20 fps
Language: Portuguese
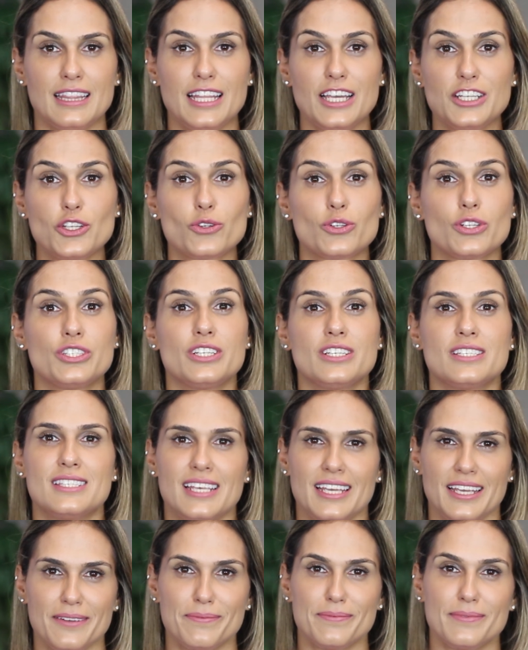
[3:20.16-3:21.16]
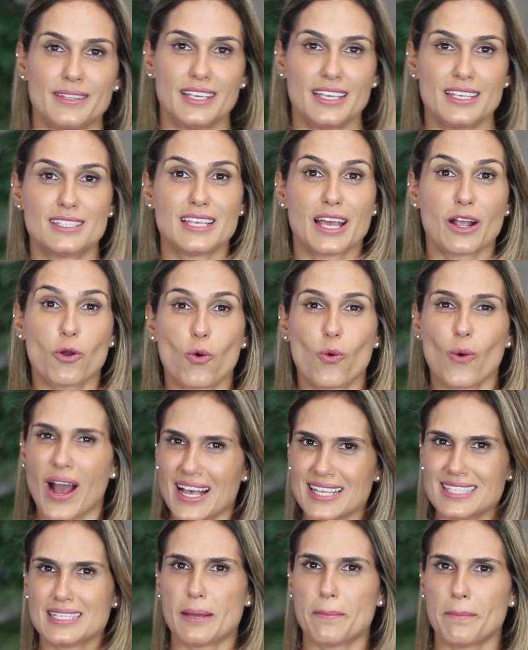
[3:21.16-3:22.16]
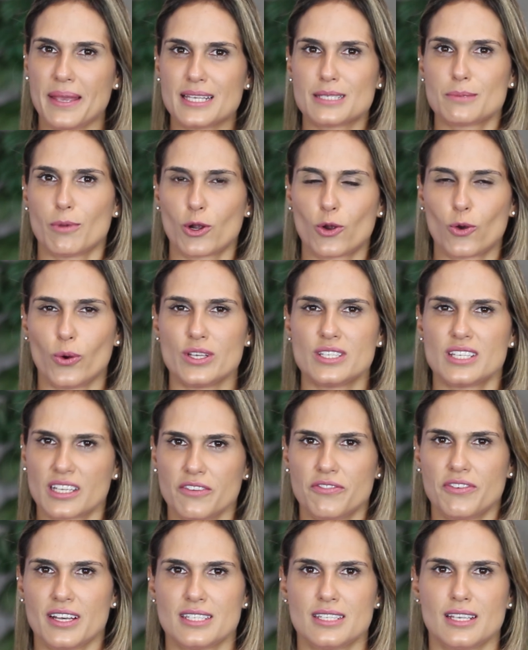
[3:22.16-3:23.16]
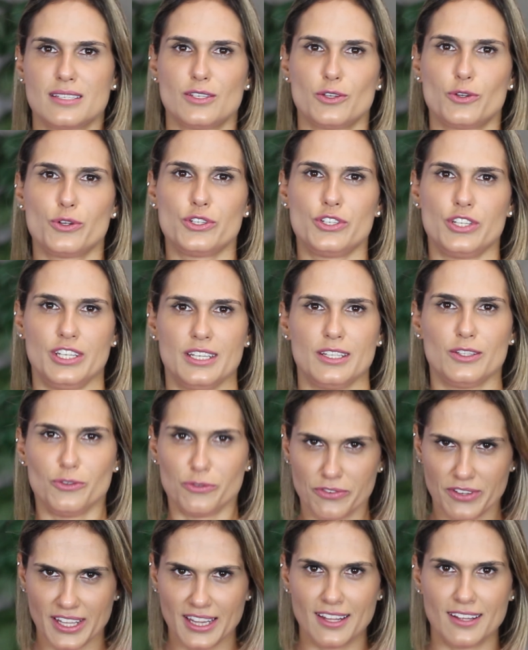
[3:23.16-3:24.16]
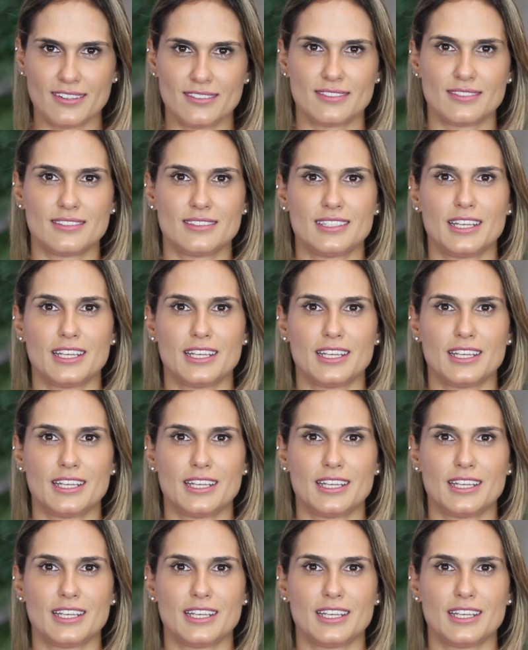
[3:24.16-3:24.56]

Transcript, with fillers: Deixa eu te dizer, isso é quase a mesma coisa que fazer a cirurgia, duvida?